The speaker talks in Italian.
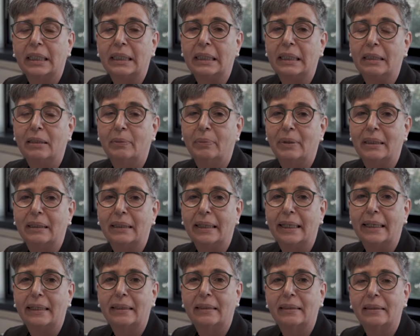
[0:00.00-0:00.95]
dei
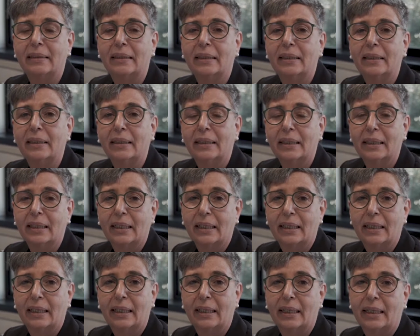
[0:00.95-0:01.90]
dipendenti
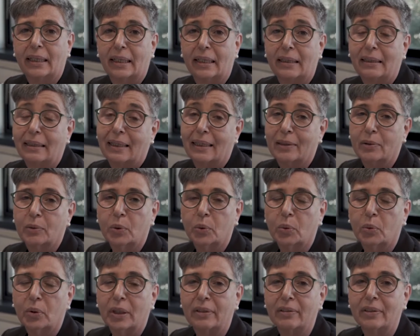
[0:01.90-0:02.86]
e della
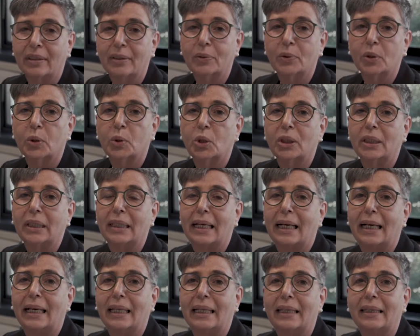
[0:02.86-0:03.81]
struttura in senso
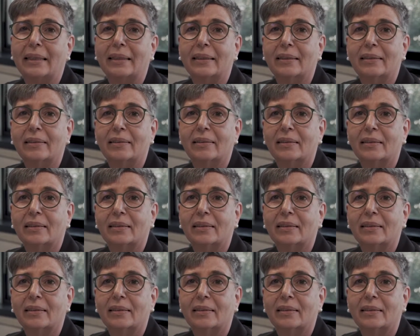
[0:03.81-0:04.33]
generale.